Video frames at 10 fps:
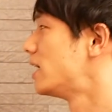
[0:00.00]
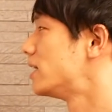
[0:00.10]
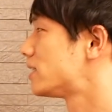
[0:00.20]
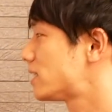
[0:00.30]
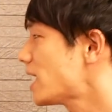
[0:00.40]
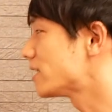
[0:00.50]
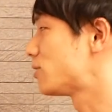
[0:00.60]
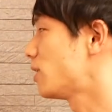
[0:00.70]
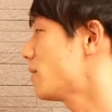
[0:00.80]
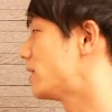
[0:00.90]
さあ
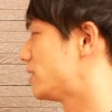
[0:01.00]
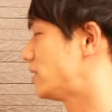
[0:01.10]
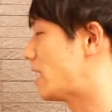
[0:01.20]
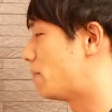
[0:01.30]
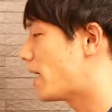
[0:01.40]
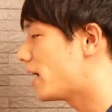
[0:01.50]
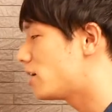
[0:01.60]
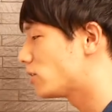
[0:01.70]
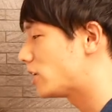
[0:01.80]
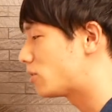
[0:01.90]
それではですね
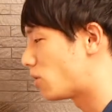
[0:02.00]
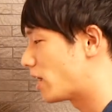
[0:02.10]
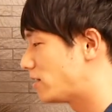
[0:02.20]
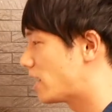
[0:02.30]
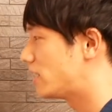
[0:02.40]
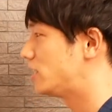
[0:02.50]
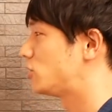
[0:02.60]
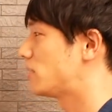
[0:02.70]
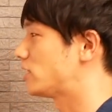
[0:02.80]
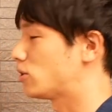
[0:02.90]
前置きこれぐらいに
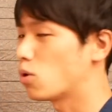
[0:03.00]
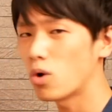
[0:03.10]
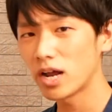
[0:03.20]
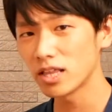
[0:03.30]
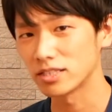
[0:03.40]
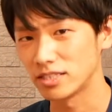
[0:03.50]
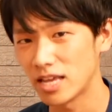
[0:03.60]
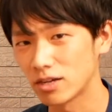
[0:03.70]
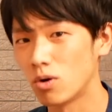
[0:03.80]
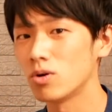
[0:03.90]
しましてここからです
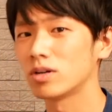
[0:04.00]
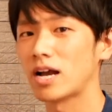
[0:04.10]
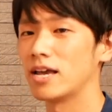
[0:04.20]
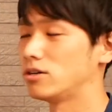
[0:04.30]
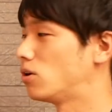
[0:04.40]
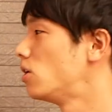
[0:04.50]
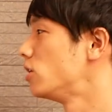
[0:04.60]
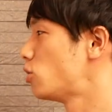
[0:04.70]
ね今回の